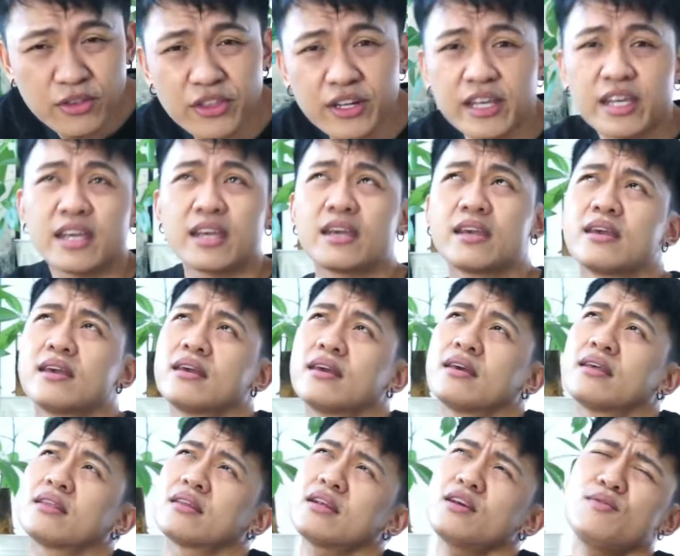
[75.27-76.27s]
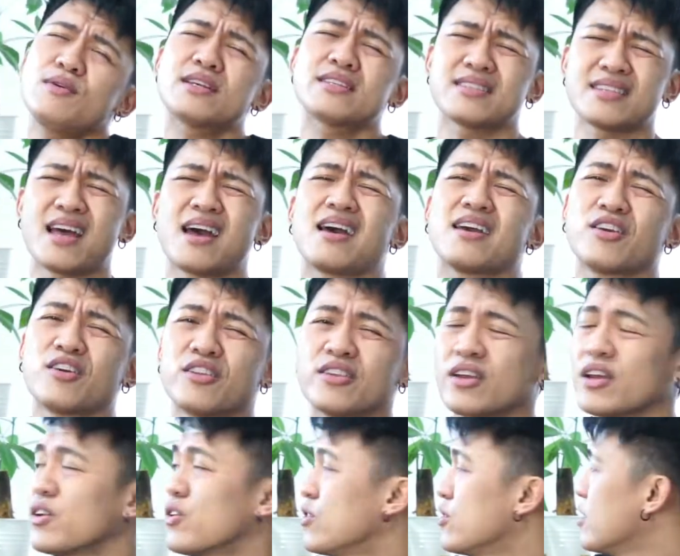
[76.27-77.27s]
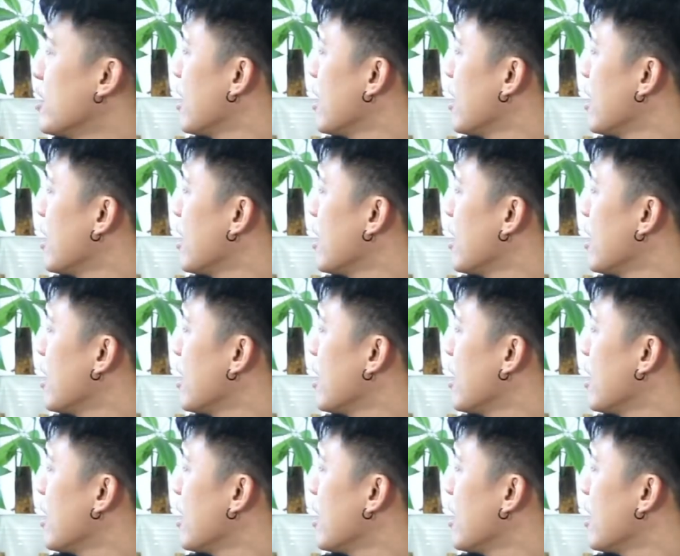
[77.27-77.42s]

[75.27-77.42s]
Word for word: 3 3 weeks na. Yun, ganun.